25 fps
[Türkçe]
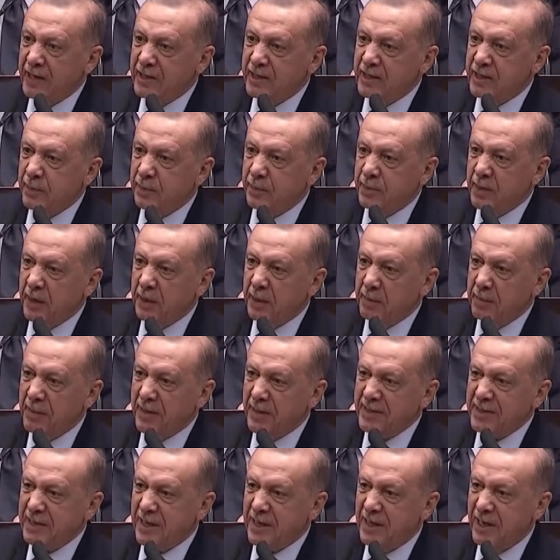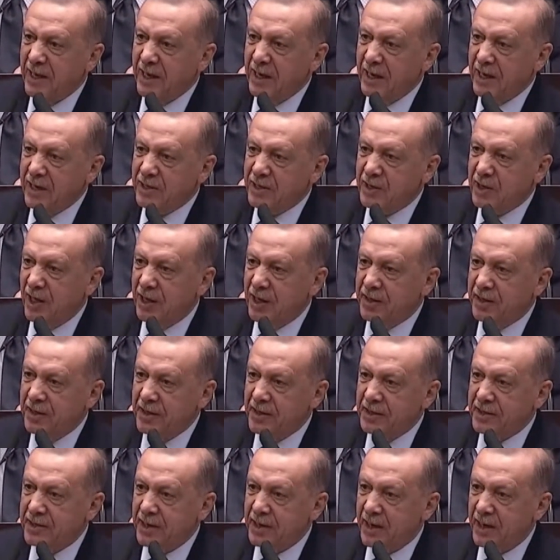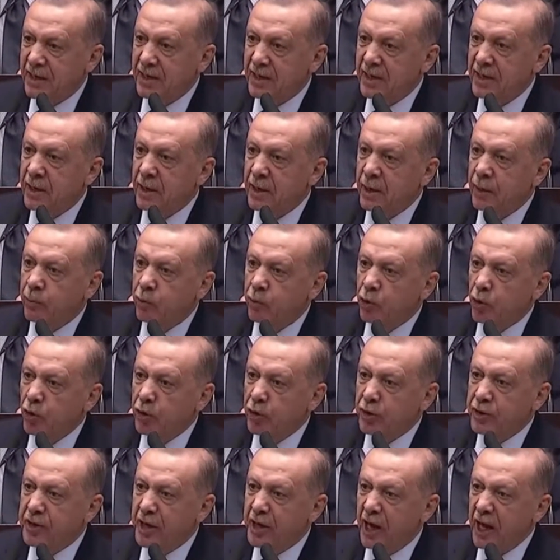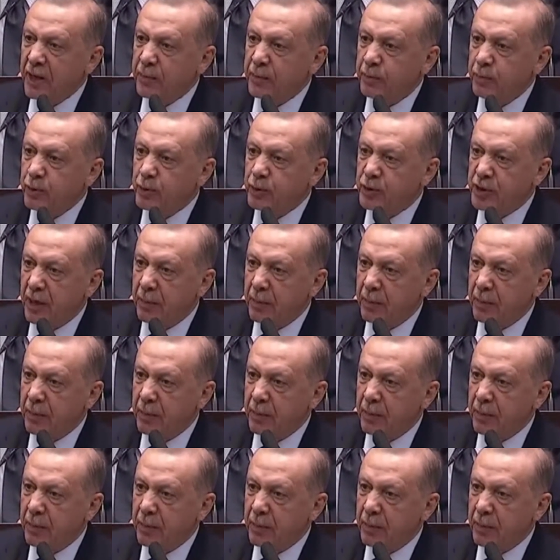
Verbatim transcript: verici bir mesele yaşandıysa bunun tek